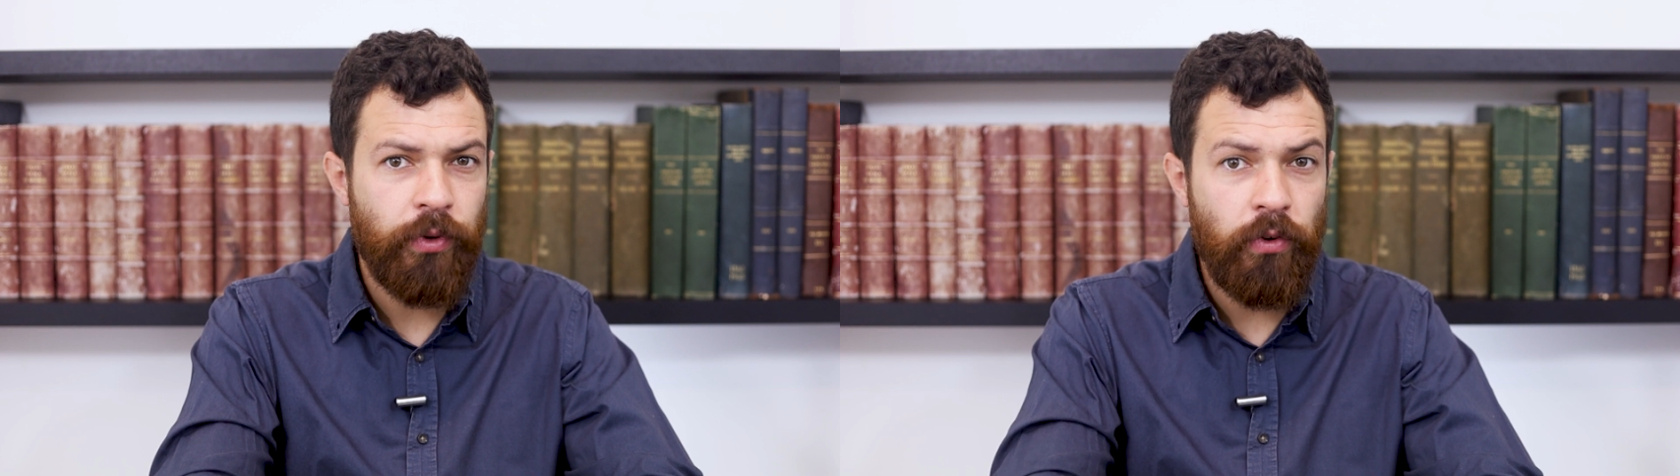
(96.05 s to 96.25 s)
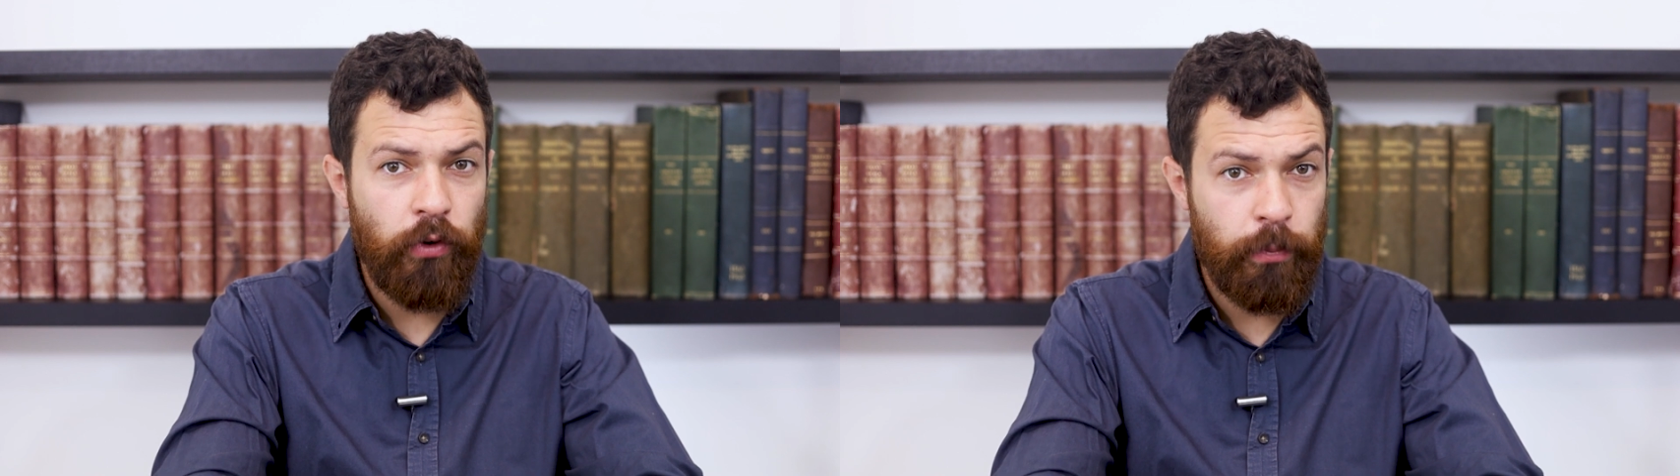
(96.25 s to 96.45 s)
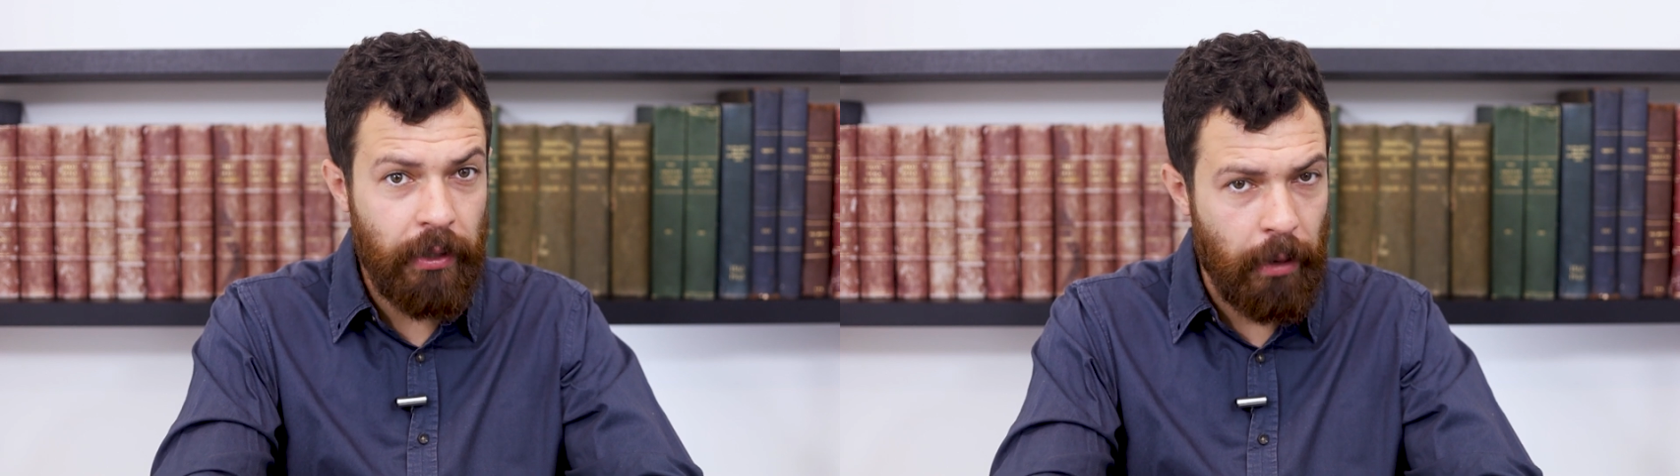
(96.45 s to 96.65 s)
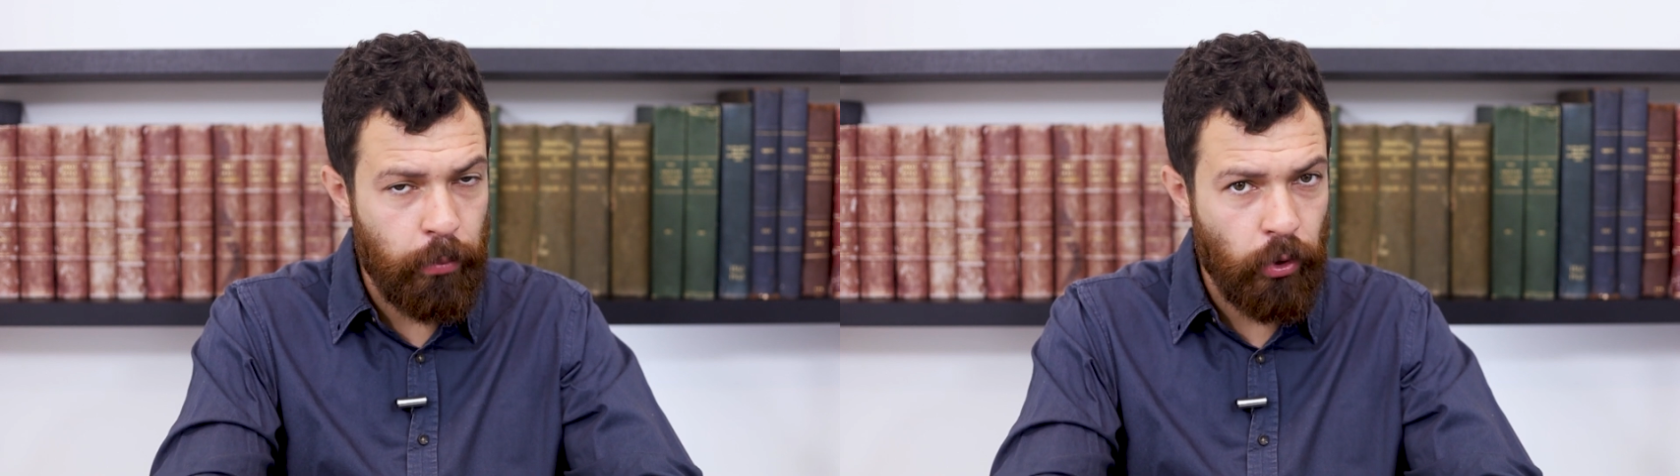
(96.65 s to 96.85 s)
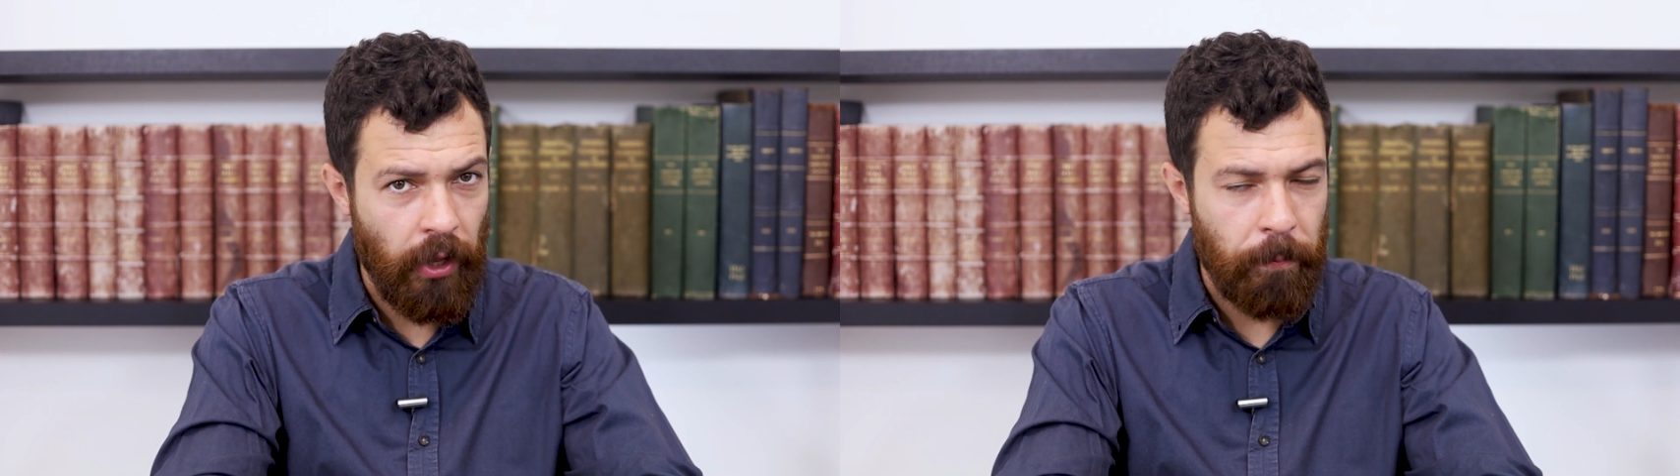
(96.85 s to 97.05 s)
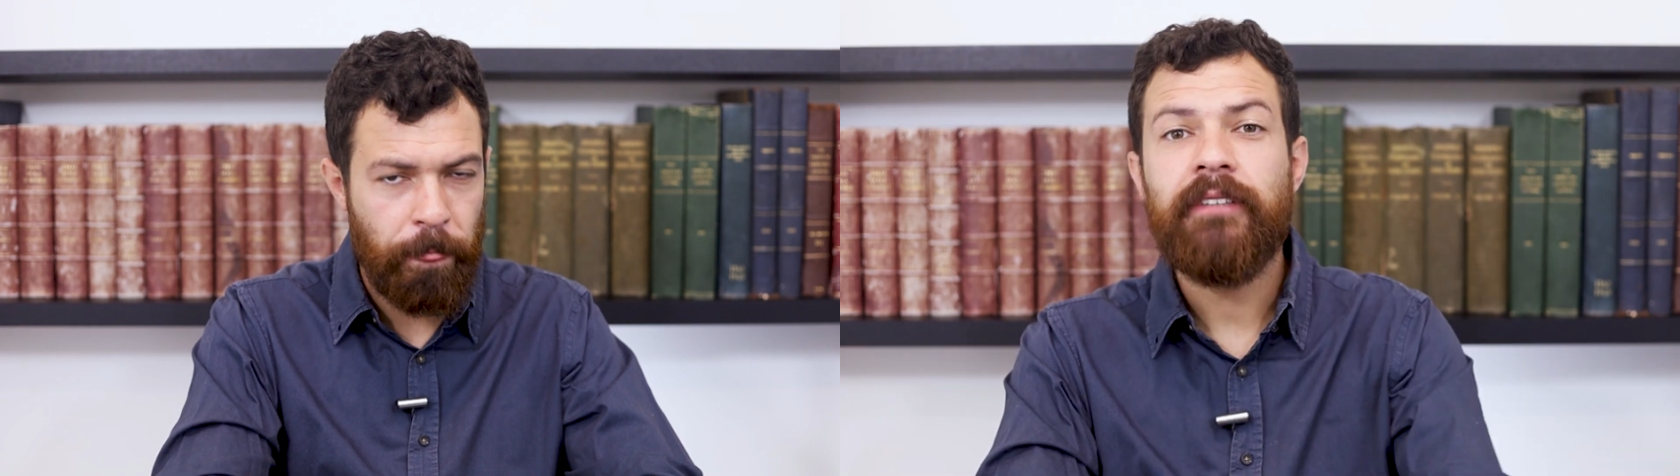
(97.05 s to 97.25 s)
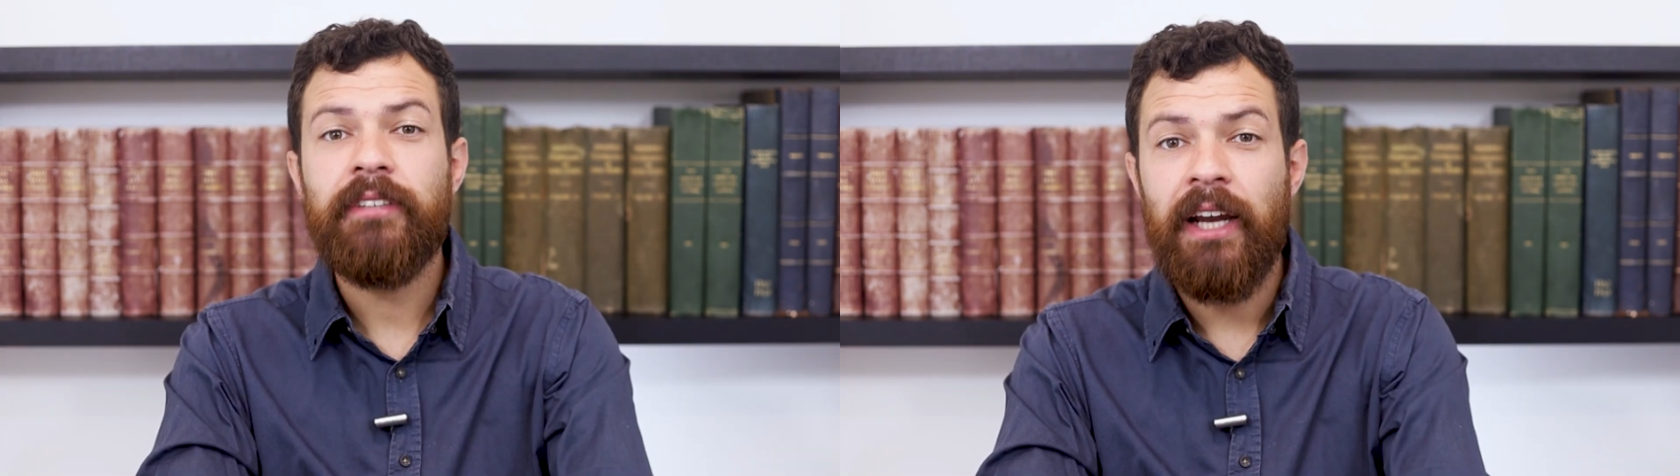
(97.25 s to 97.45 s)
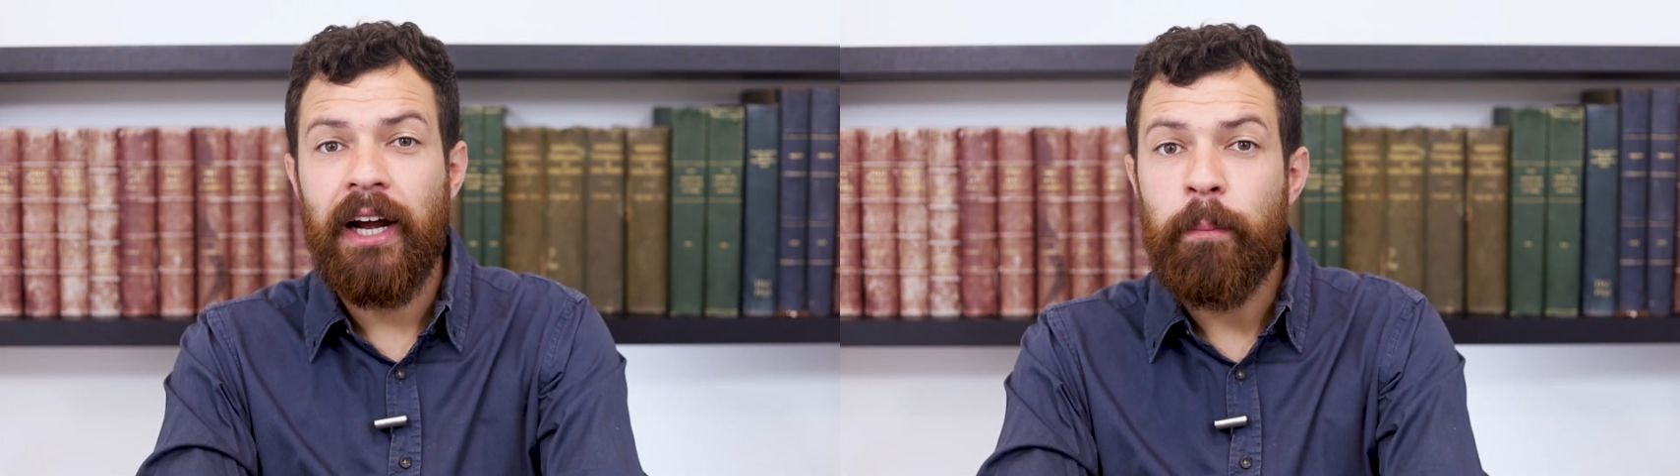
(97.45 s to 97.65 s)
E eu vou explicar por quê. A
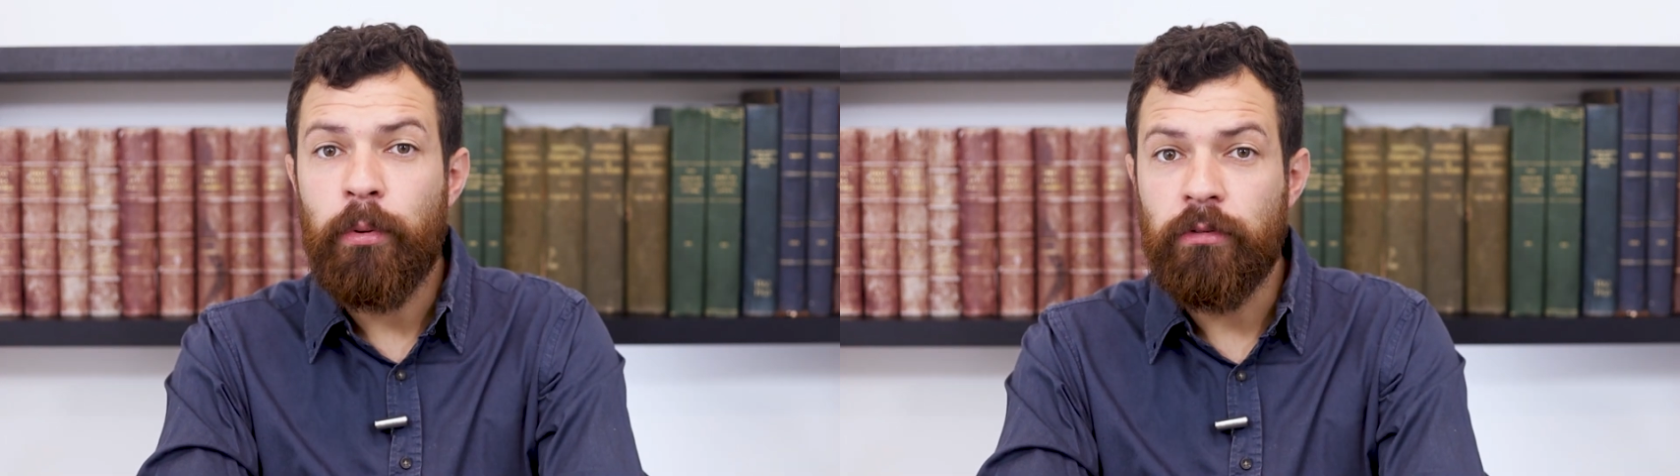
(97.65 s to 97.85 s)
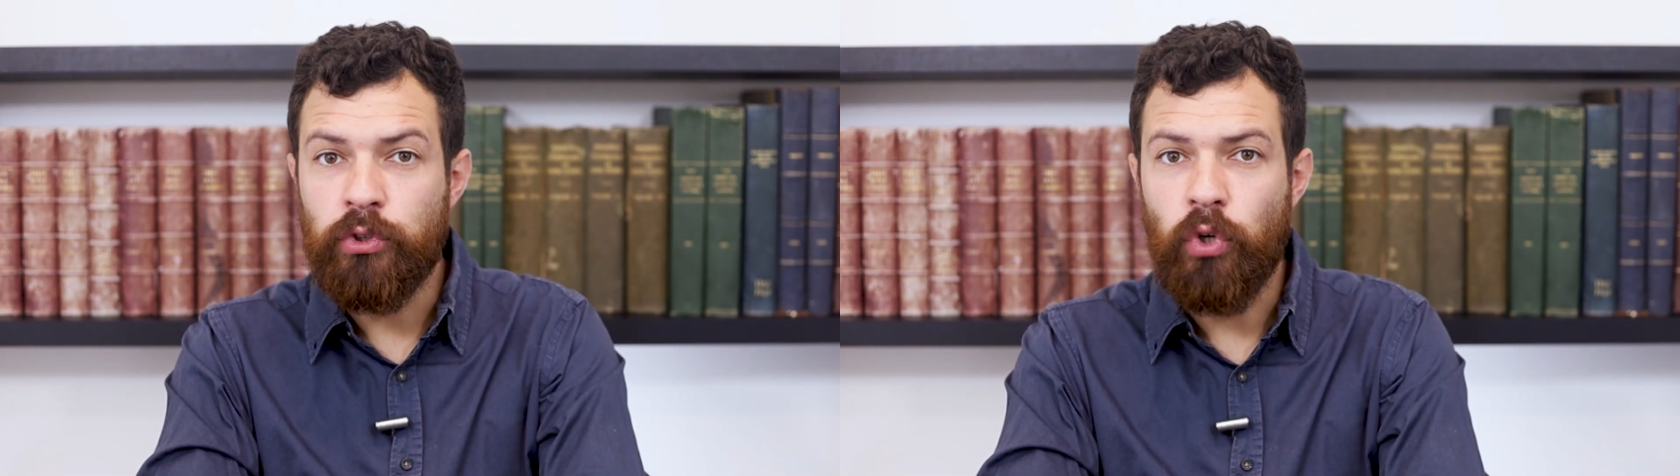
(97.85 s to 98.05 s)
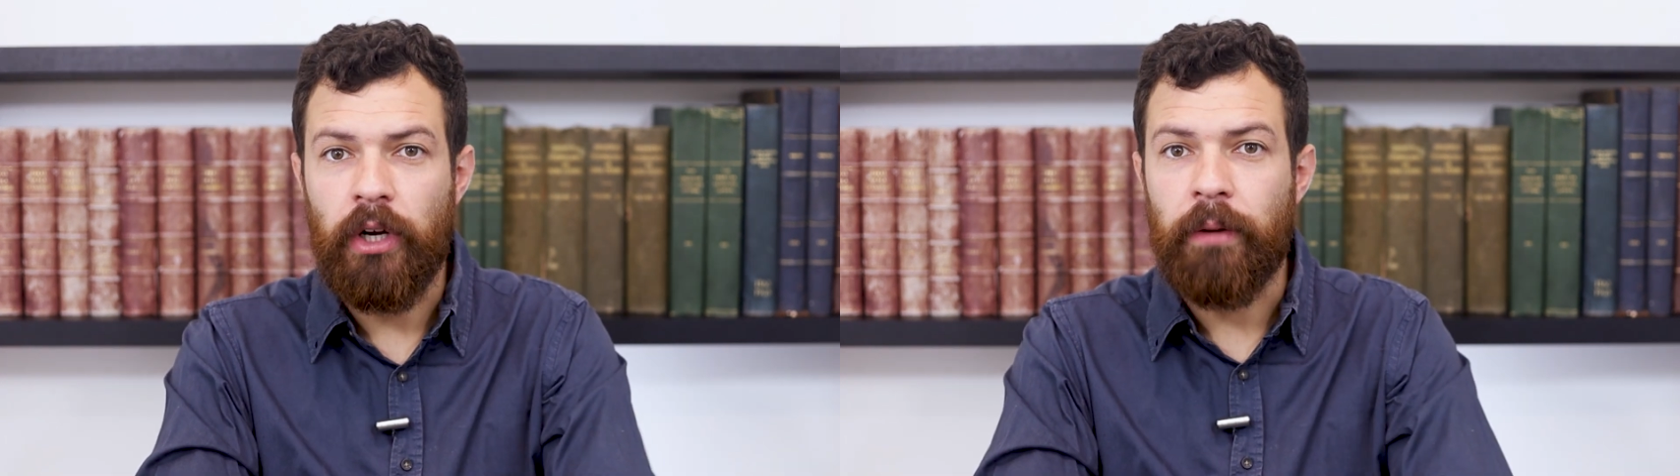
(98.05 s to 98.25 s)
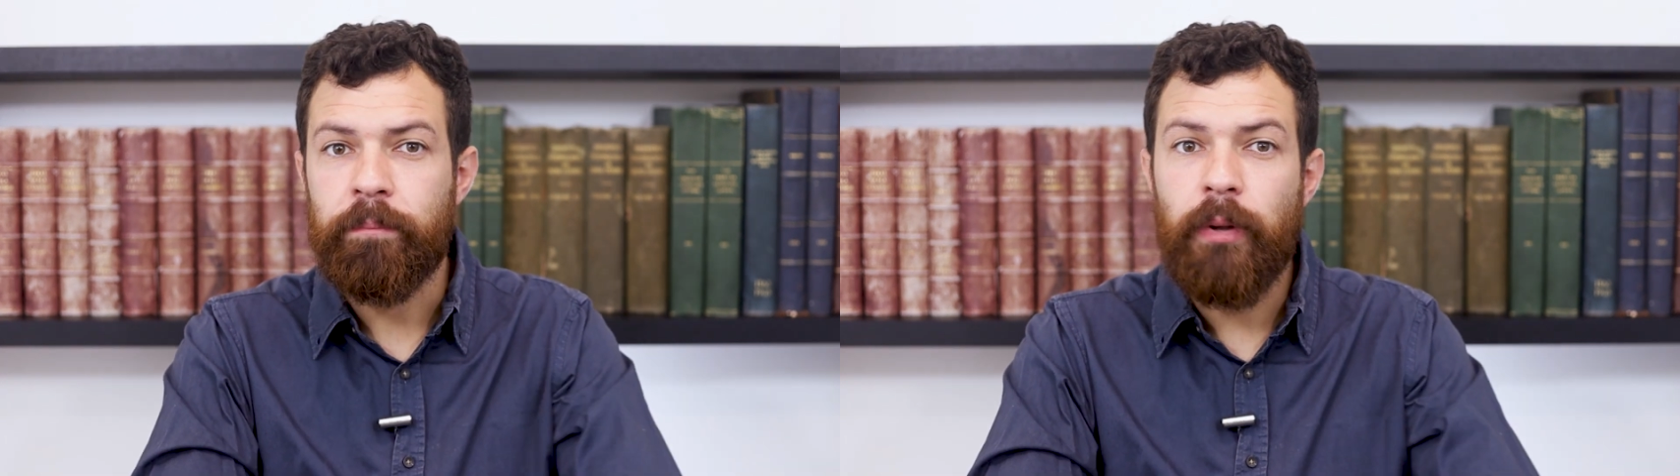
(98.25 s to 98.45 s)
CNH provisória